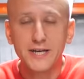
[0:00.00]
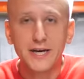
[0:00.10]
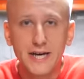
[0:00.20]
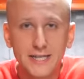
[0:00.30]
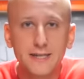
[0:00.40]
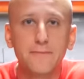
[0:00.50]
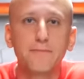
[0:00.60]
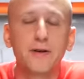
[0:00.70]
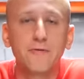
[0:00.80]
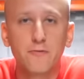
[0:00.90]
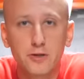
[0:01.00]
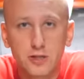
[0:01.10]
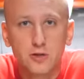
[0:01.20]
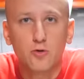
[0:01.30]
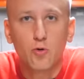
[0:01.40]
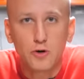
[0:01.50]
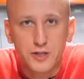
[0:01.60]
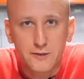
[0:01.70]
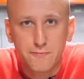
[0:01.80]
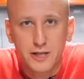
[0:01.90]
И это приводит к
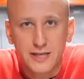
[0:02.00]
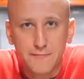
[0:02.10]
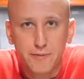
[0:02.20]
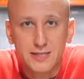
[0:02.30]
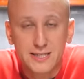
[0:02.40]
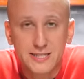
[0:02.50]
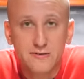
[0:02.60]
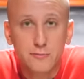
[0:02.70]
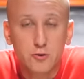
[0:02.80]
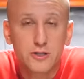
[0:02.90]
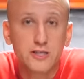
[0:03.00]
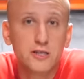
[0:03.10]
очень плохим последствиям, то есть